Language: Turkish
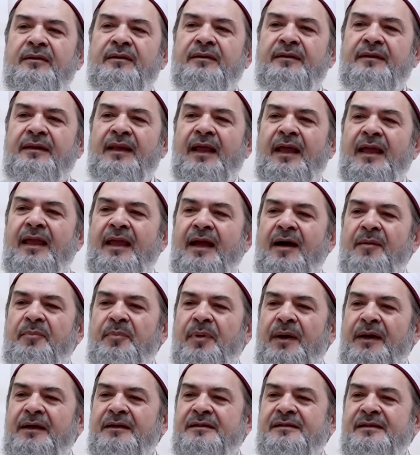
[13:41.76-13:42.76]
ne
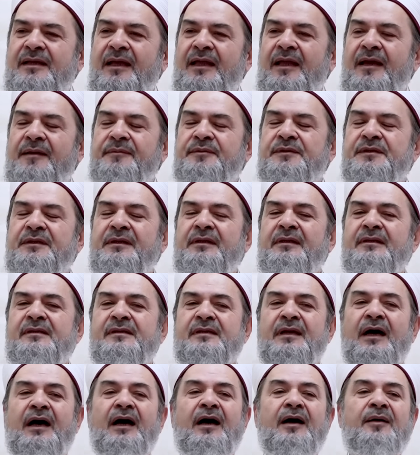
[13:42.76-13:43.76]
yaparsa yapsın
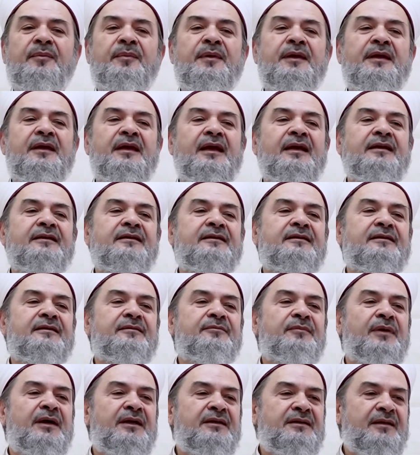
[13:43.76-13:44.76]
sahabiyet
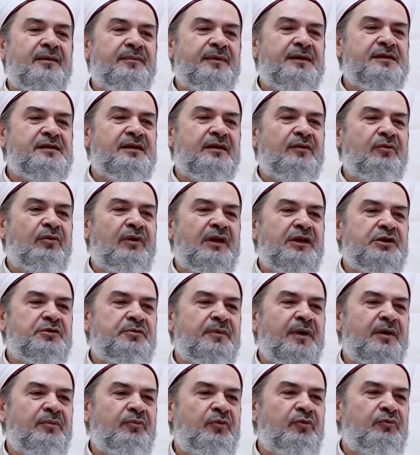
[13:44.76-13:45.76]
mertebesine
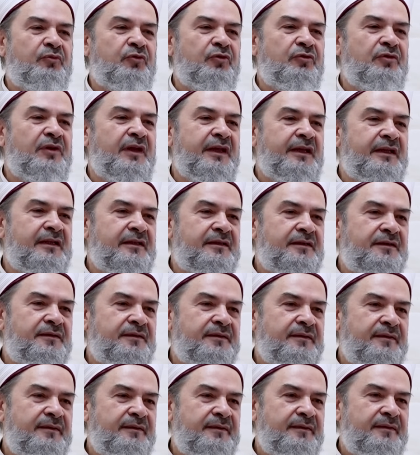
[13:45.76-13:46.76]
ulaşmak mümkün değildir.
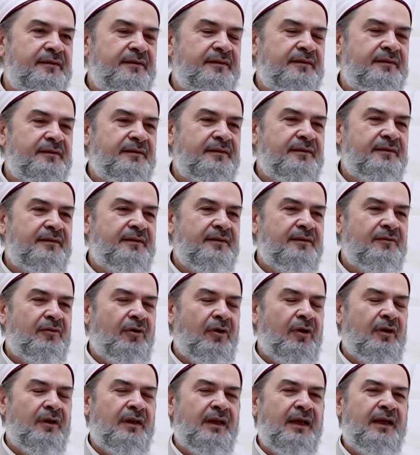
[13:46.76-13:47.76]

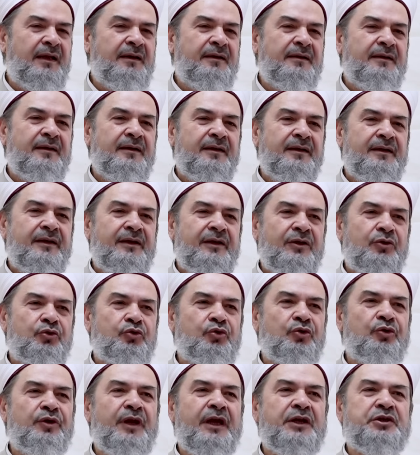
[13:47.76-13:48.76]
Onlar
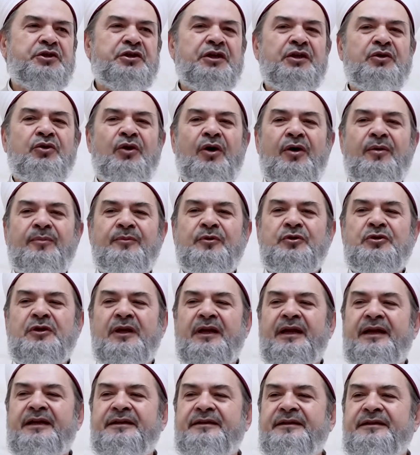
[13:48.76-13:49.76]
güneşi
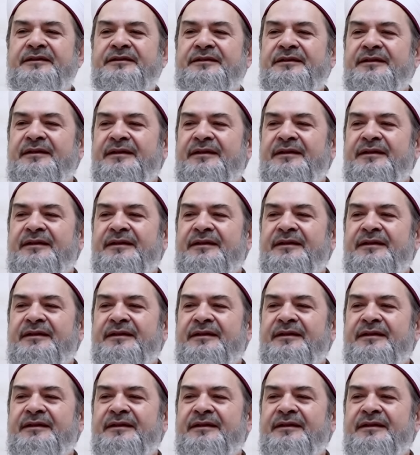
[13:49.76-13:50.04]
görmüşlerdir.